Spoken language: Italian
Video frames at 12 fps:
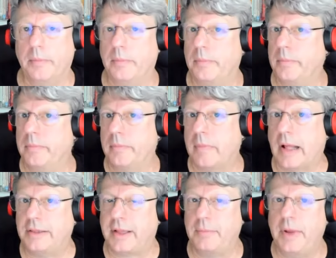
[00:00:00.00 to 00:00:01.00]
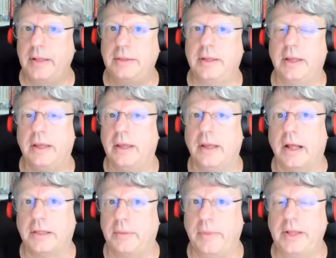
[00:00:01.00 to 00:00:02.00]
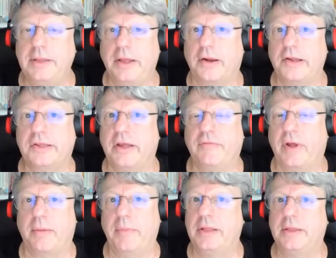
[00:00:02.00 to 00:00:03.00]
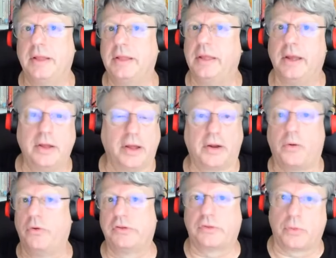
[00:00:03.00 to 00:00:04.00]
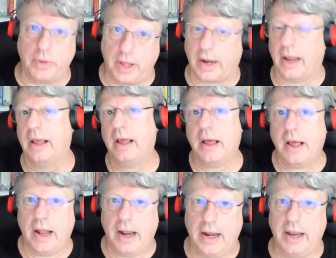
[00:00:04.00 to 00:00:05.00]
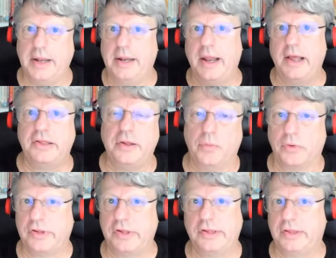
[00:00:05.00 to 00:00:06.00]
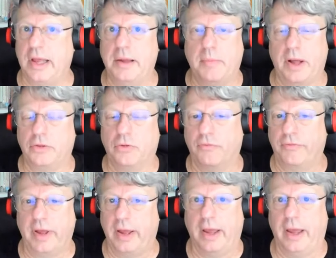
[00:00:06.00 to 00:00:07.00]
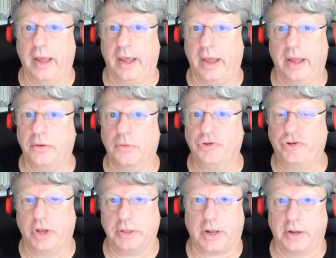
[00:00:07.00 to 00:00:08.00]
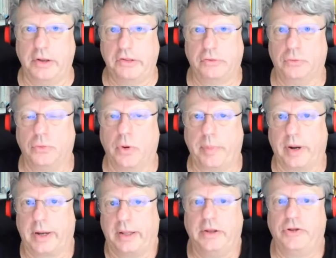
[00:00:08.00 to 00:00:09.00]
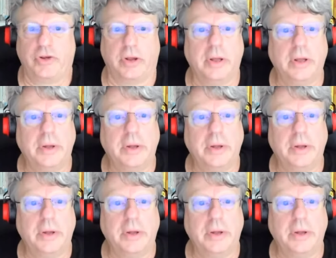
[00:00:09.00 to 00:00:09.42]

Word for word: Mm, altrimenti, altrimenti rischi veramente di eh, costruire l'ennesimo sistema dove non c'entra nessuno perché dice